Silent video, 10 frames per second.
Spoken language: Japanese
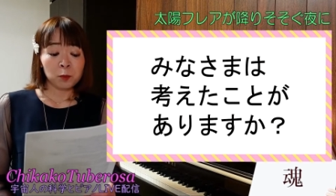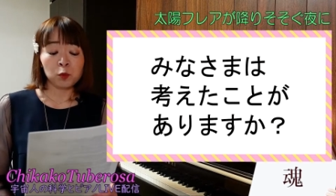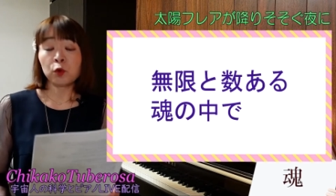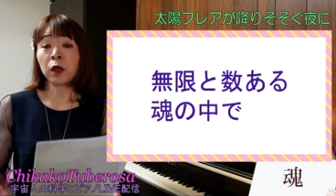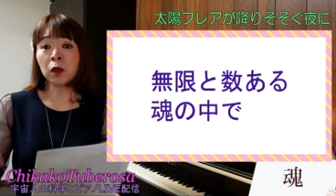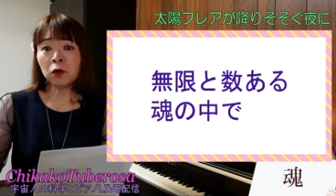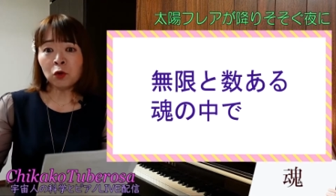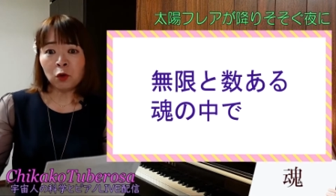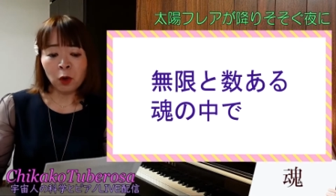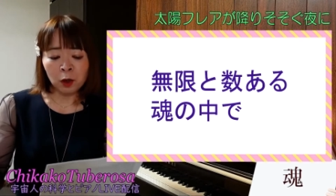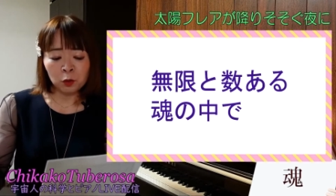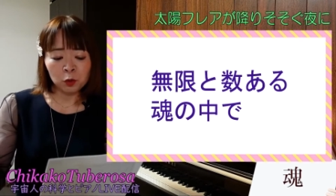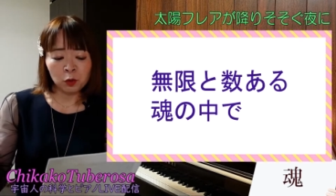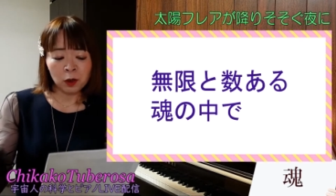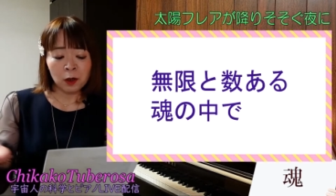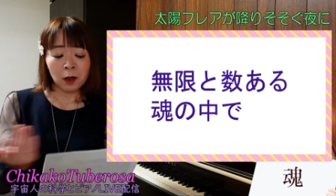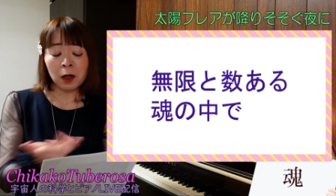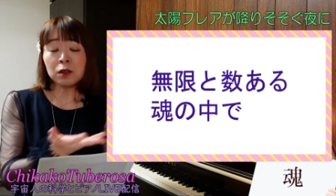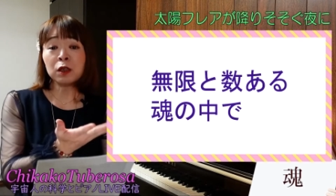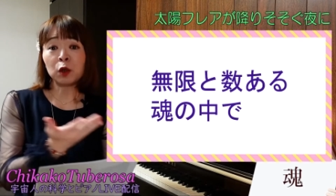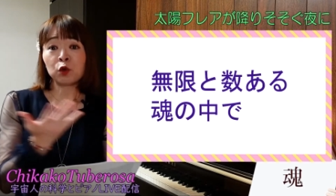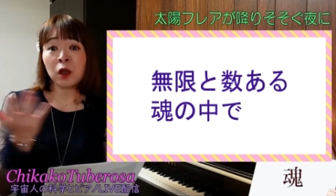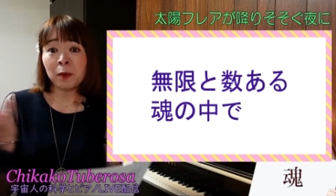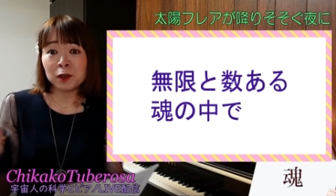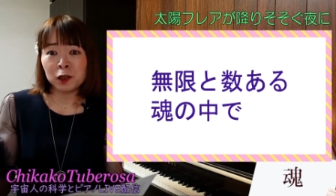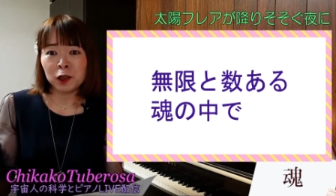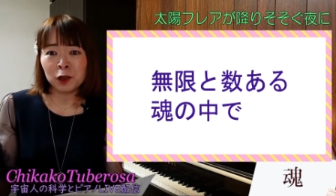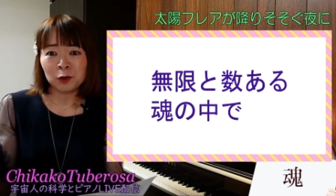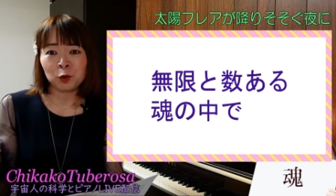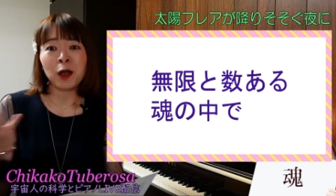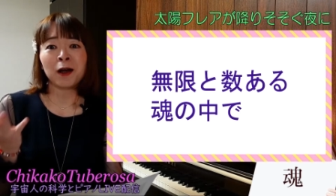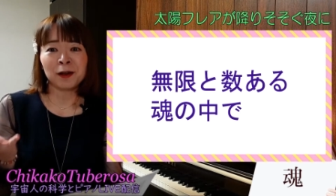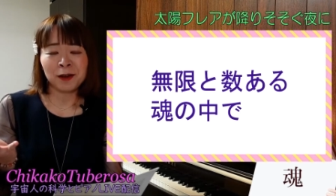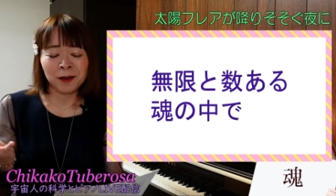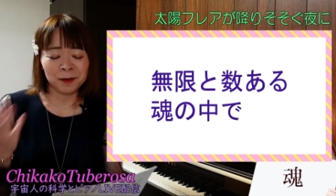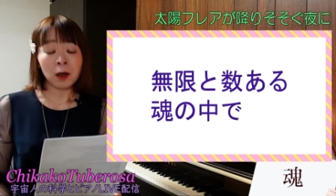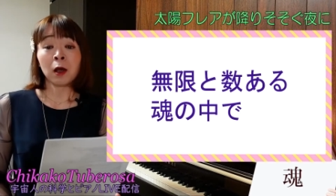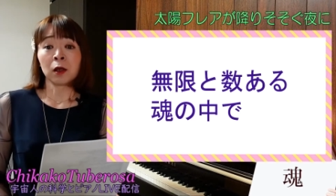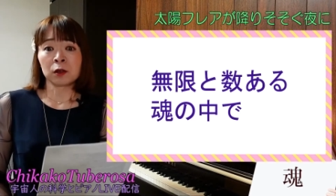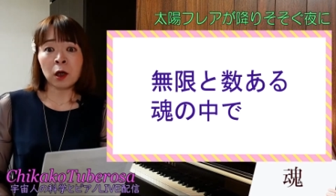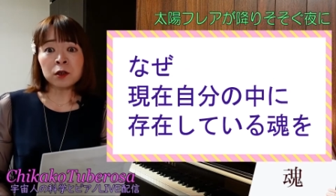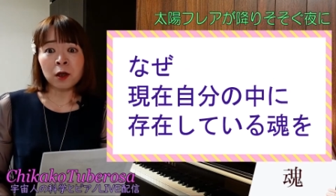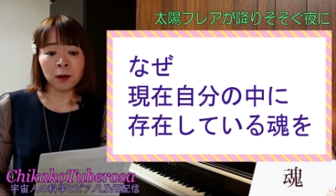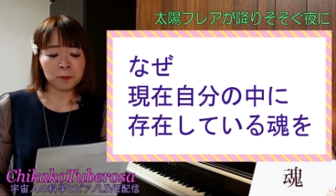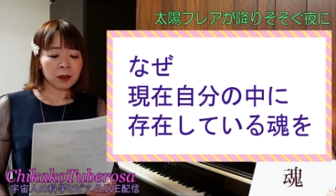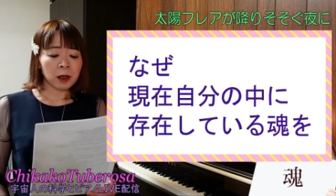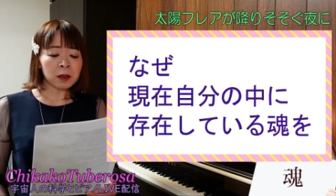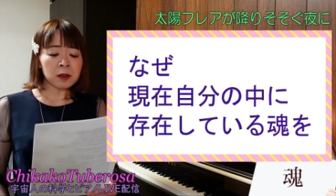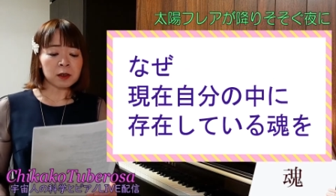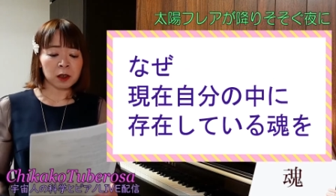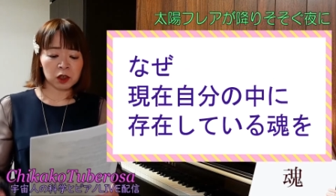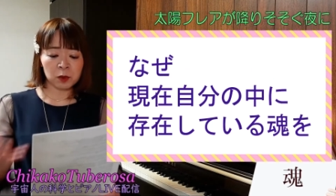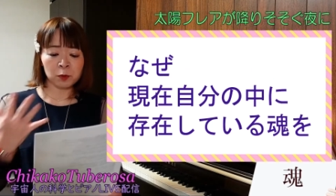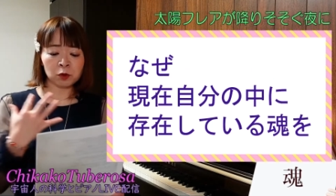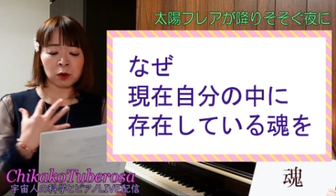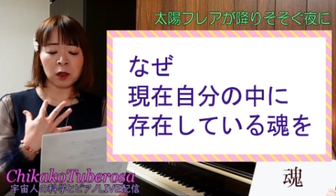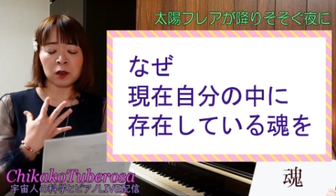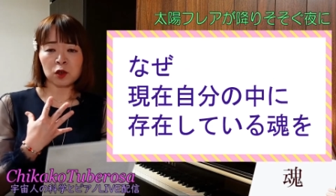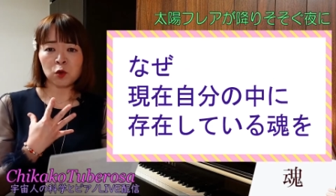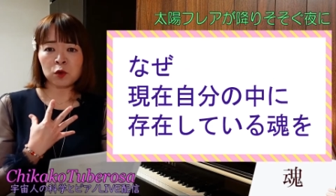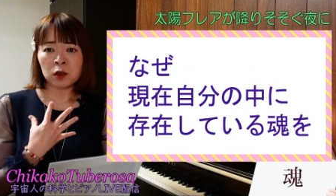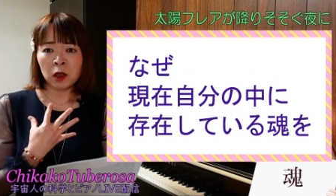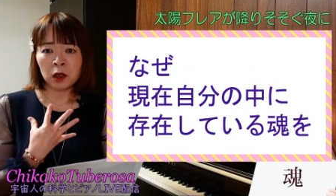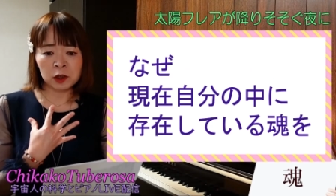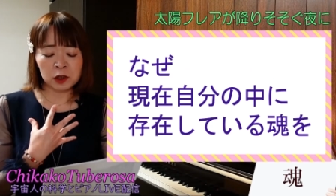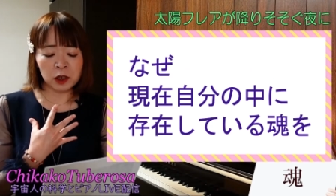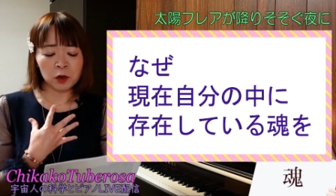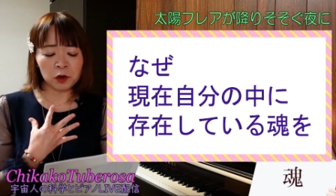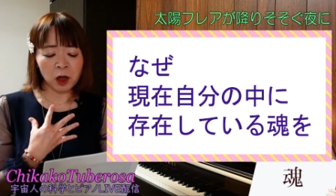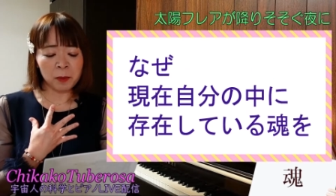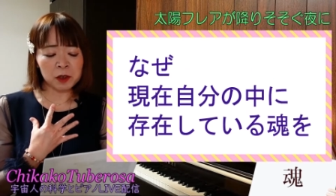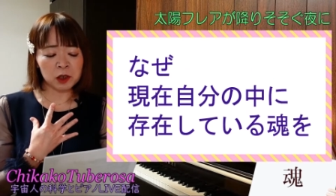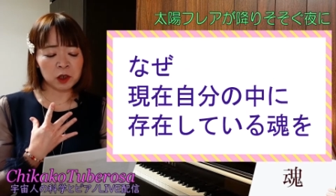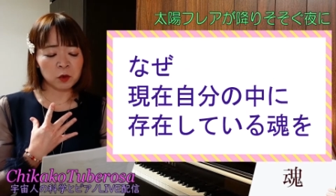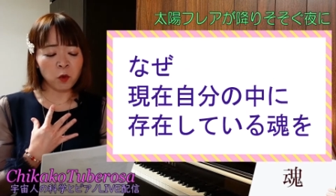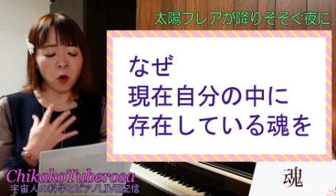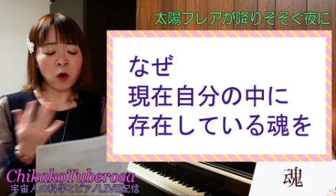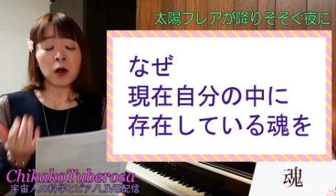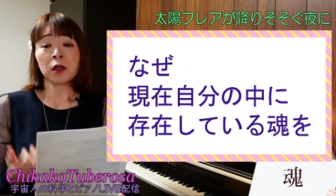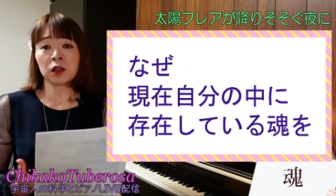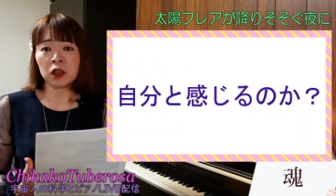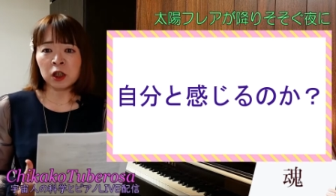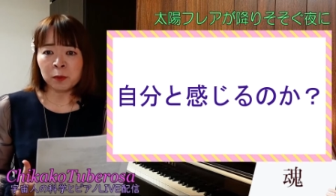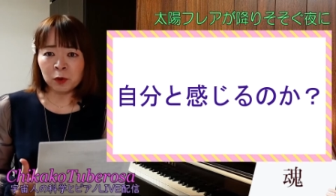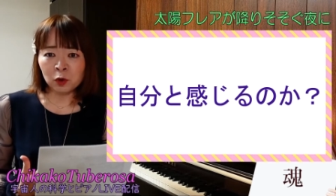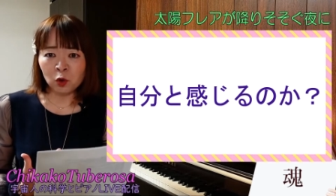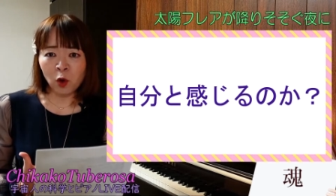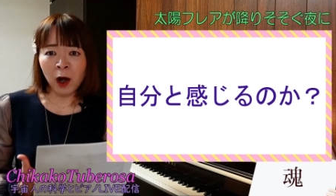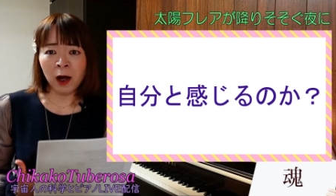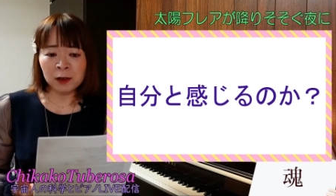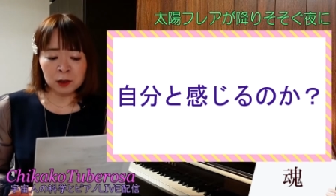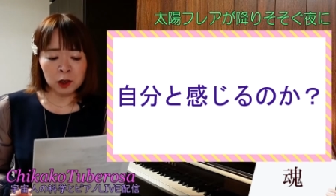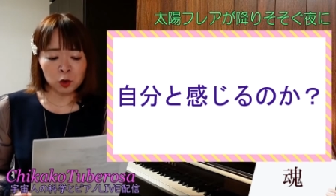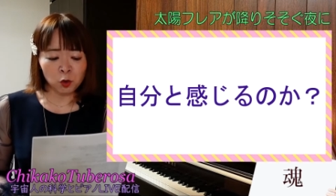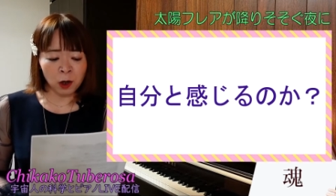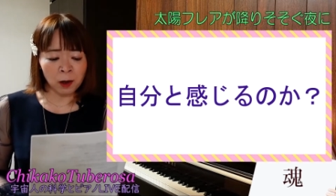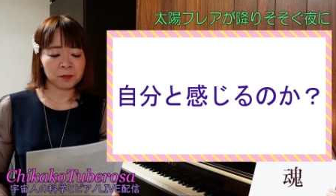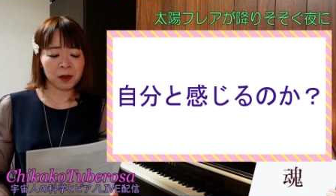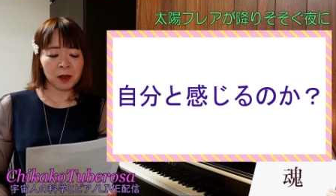無限とある数ある魂の中で、なぜ現在自分の中に存在している魂を自分と感じるのか。